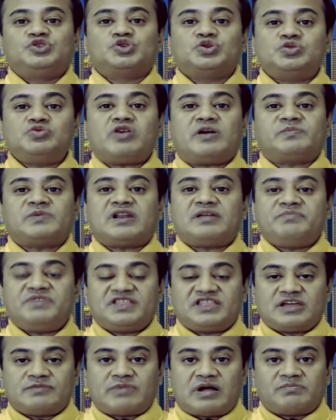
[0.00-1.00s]
যদিও আপনারা
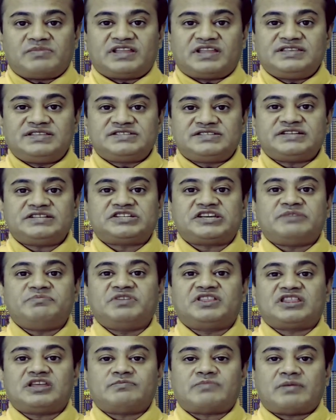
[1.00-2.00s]
মিথ্যা মামলা দিচ্ছেন সেই
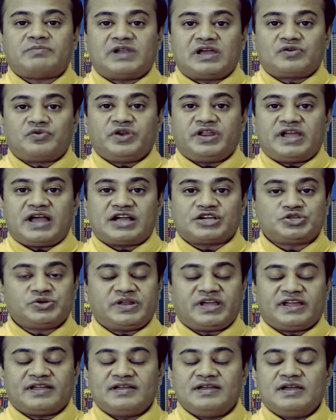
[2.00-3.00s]
মিথ্যা মামলাগুলি
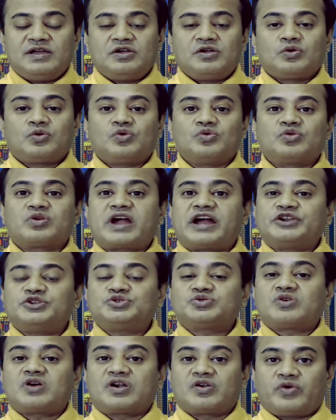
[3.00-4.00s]
আসলে কোনো
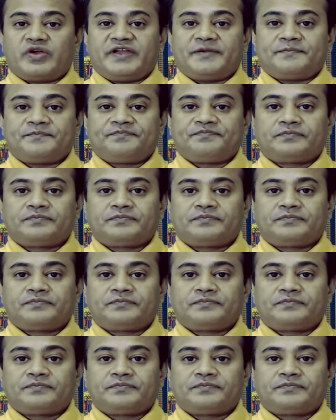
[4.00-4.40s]
কার্যকর নয়